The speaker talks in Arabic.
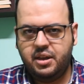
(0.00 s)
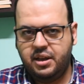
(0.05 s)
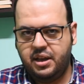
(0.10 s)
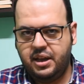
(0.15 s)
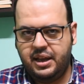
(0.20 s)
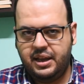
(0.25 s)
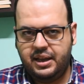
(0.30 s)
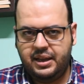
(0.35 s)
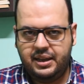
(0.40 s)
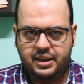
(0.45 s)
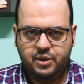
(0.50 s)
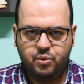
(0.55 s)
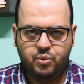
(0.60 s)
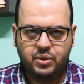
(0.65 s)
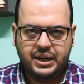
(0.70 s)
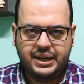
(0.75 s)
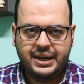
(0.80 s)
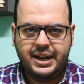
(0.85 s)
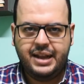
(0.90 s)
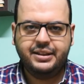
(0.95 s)

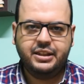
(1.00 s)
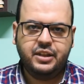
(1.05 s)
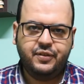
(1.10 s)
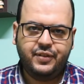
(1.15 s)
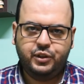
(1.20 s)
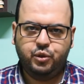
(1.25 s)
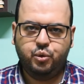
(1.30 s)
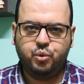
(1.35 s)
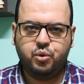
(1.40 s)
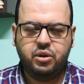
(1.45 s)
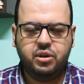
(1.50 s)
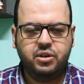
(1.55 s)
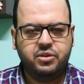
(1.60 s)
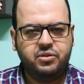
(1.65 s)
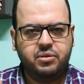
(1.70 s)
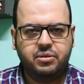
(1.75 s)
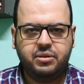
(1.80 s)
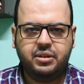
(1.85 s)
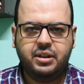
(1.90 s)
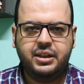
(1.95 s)
هيقول لك لا انت فاتحه
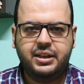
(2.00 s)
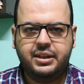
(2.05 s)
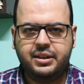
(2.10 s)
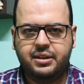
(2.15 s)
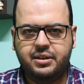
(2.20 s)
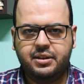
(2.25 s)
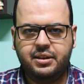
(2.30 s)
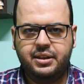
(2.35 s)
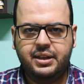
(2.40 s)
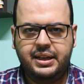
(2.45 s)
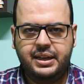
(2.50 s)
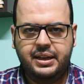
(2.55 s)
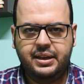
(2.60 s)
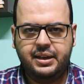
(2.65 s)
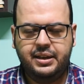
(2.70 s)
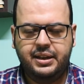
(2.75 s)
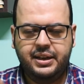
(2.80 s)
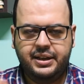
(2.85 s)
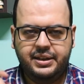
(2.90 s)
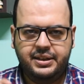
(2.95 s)
خلاص انت ليك ايه
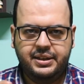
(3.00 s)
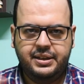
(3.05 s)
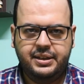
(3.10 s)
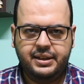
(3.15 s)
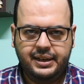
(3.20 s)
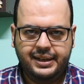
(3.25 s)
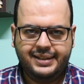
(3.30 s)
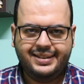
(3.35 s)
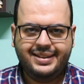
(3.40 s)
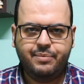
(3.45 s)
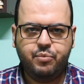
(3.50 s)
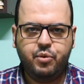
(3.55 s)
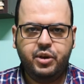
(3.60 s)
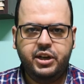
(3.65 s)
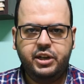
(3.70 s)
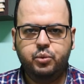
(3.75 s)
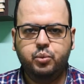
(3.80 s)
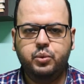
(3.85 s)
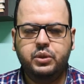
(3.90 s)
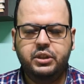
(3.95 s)
يعني حساب
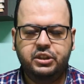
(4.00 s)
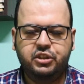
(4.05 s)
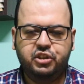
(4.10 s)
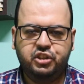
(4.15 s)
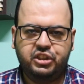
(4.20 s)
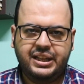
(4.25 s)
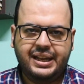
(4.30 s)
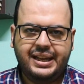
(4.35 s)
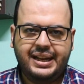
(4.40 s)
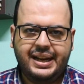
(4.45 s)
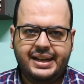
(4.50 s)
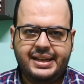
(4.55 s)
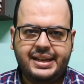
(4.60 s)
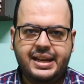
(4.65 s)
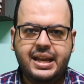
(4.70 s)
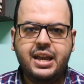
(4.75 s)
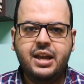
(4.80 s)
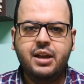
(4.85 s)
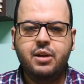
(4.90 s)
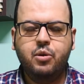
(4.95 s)
واحد وتشتغل عليه
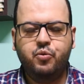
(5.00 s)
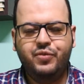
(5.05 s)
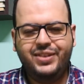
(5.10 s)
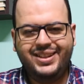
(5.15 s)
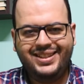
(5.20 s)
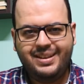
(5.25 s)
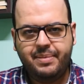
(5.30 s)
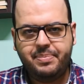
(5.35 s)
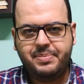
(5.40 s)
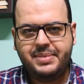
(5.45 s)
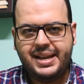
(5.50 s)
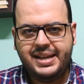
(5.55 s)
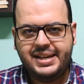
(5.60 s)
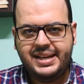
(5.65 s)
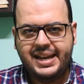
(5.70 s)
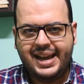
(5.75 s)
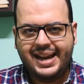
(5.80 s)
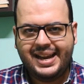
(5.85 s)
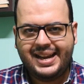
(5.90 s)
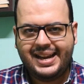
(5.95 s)
وفي حساب
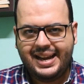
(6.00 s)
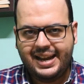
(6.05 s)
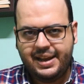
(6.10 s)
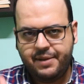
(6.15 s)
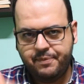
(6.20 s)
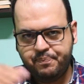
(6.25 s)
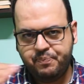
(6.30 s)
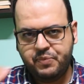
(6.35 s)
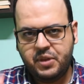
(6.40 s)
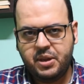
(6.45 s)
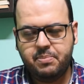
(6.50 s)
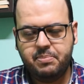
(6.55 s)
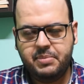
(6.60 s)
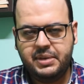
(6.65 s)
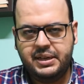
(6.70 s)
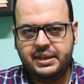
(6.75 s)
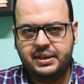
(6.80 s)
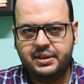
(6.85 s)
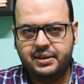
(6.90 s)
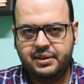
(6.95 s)
تاني اغلى
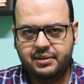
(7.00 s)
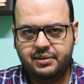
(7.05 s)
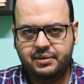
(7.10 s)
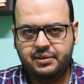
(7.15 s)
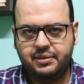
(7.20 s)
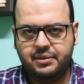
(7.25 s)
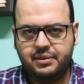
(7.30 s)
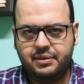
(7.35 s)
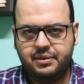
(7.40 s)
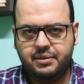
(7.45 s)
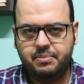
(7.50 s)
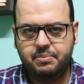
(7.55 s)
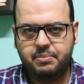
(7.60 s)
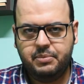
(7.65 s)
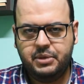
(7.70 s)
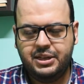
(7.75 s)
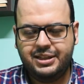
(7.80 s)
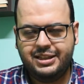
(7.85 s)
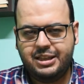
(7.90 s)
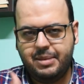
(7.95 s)
من آه،
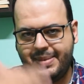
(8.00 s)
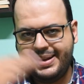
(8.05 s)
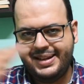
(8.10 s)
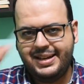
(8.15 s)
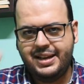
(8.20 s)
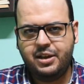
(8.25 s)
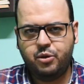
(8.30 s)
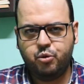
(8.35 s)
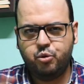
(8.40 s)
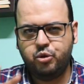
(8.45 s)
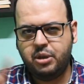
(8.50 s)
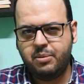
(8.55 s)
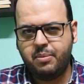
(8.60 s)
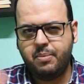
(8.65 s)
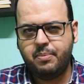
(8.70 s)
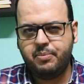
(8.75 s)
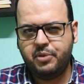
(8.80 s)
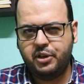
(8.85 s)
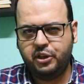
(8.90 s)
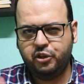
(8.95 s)
من الثمانيه كنت
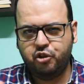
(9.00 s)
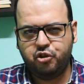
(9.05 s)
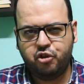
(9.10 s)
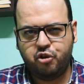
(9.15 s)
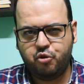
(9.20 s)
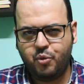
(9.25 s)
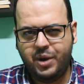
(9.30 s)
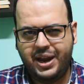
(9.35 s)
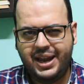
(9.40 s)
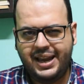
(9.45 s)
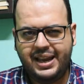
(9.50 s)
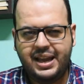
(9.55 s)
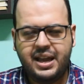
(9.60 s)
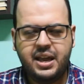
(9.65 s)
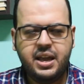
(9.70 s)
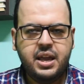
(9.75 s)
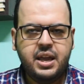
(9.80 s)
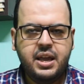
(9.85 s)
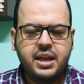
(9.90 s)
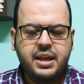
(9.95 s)
تقريبا 11 وحاجه
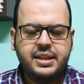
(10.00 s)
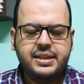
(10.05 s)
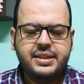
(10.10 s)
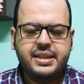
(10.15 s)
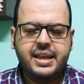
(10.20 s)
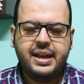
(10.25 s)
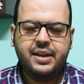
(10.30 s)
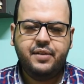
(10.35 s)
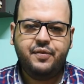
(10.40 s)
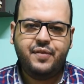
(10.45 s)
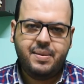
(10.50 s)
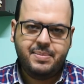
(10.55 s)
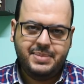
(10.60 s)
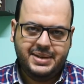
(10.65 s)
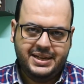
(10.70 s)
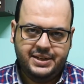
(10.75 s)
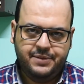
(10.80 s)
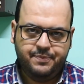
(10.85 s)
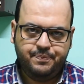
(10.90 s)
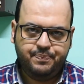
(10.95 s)
ده
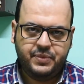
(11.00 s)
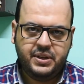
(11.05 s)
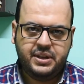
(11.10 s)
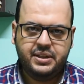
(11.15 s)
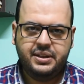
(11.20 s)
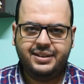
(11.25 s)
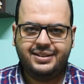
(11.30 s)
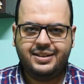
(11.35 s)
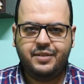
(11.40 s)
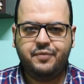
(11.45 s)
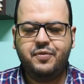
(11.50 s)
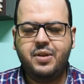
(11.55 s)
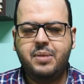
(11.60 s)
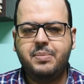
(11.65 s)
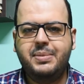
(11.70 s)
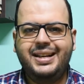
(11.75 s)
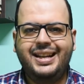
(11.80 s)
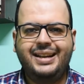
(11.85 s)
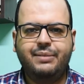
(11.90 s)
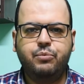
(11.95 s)
فاميلي ده حساب
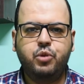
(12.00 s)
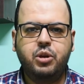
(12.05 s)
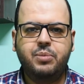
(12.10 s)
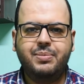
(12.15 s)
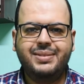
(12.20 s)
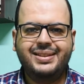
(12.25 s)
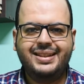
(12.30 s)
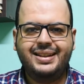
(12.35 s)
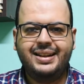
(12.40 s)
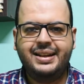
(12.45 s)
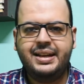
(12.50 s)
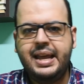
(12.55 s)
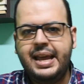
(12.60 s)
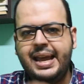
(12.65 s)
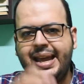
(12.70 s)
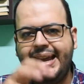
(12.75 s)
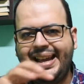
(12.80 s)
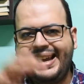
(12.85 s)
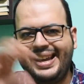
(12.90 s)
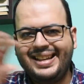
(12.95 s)
فاميلي يعني ممكن مثلا
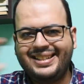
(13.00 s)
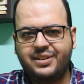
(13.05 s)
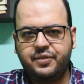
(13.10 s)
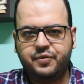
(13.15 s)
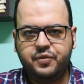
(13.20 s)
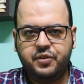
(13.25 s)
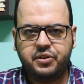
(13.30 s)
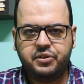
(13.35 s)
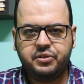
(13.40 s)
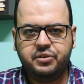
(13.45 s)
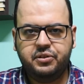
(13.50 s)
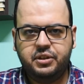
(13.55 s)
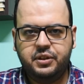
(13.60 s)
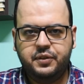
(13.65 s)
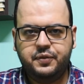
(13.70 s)
كذا فرد